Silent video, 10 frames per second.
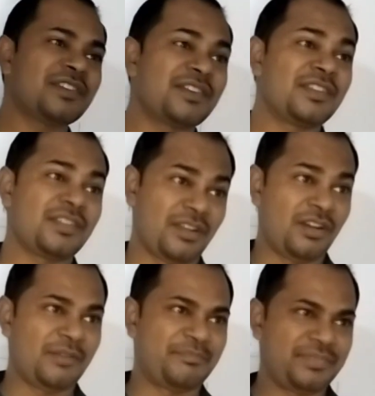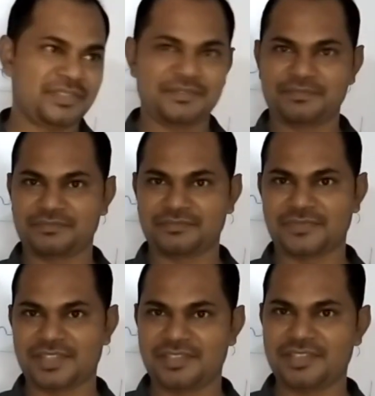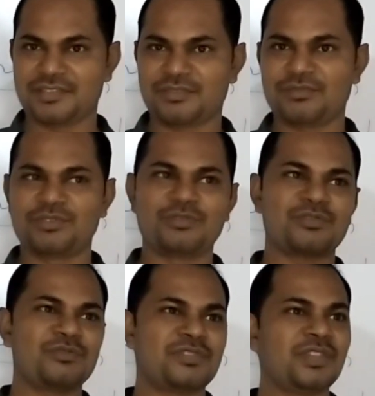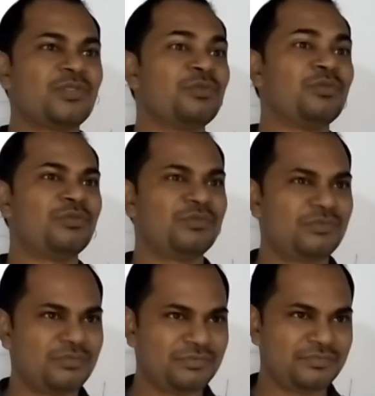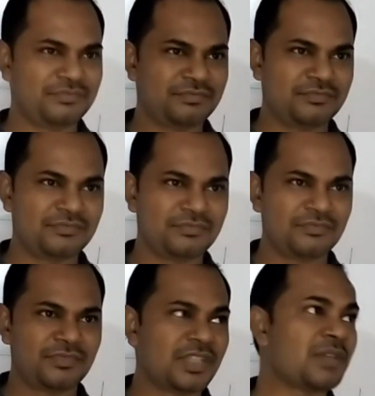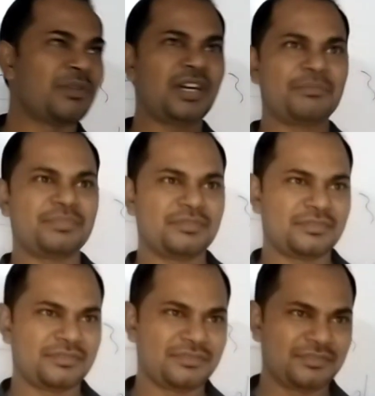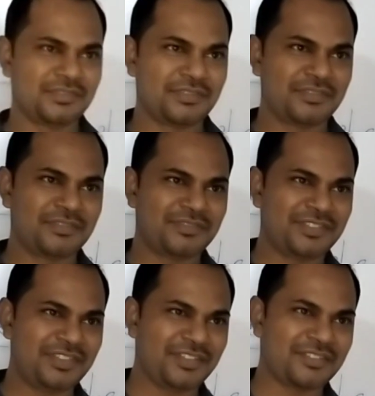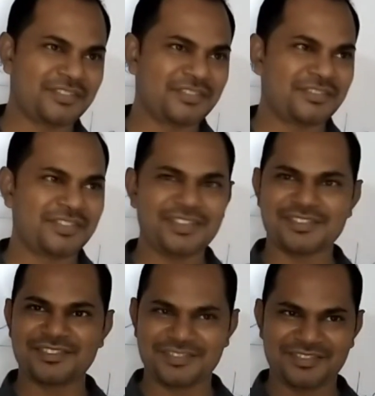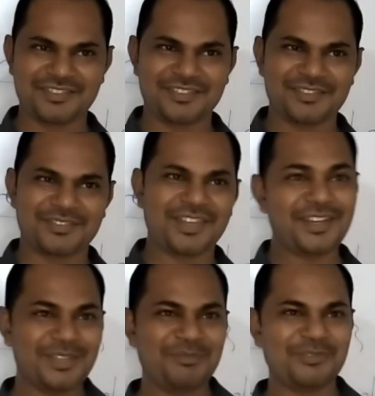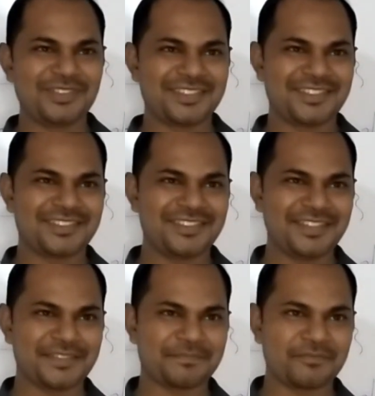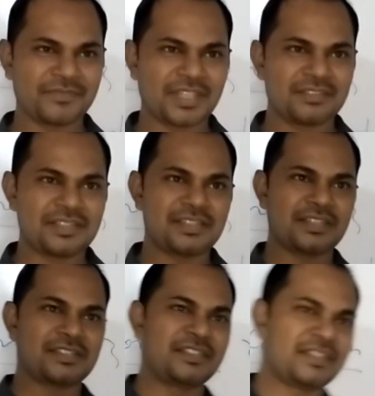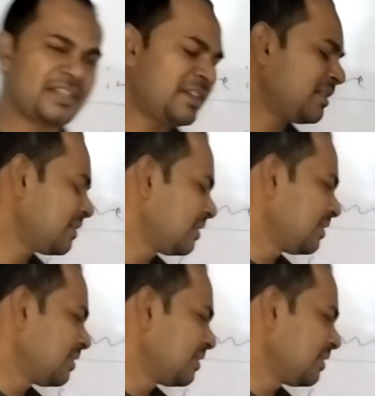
से करेंगे आप ठीक है और दोस्तों से तू तेरा बाप ठीक है यस डायरेक्टली बोल देते हैं ठीक है जैसे किसी ने कहा